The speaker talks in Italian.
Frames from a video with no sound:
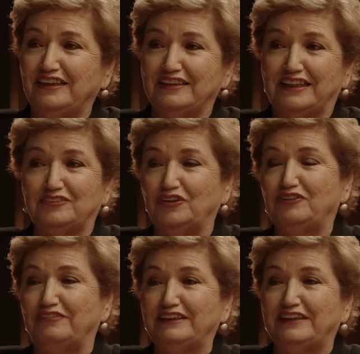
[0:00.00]
ci ha lasciato a
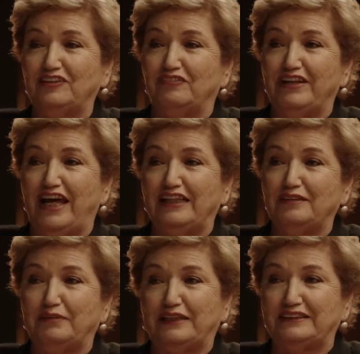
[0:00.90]
99
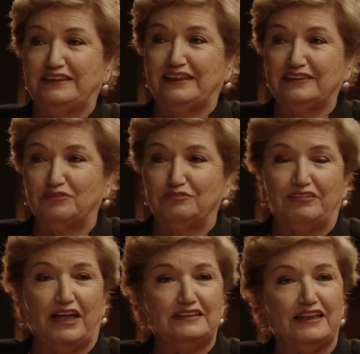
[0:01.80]
anni perché si era
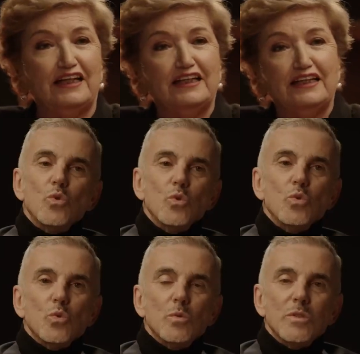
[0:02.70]
stufata.
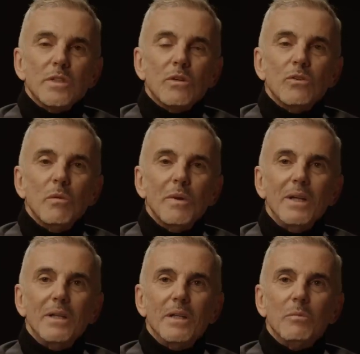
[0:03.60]
Tu, secondo
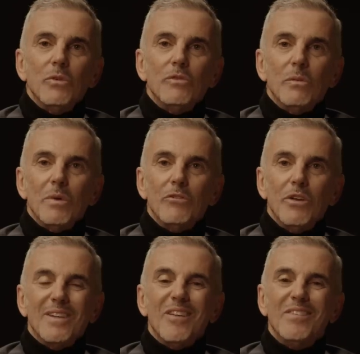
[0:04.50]
me, dimostri una
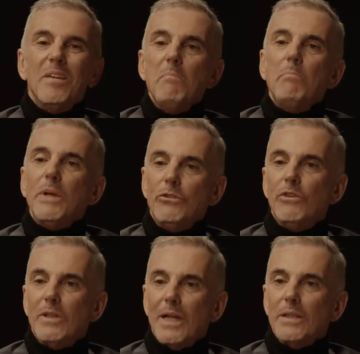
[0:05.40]
certa
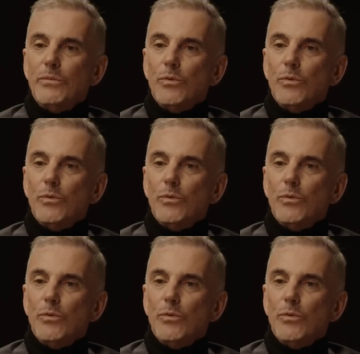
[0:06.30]
semplicità di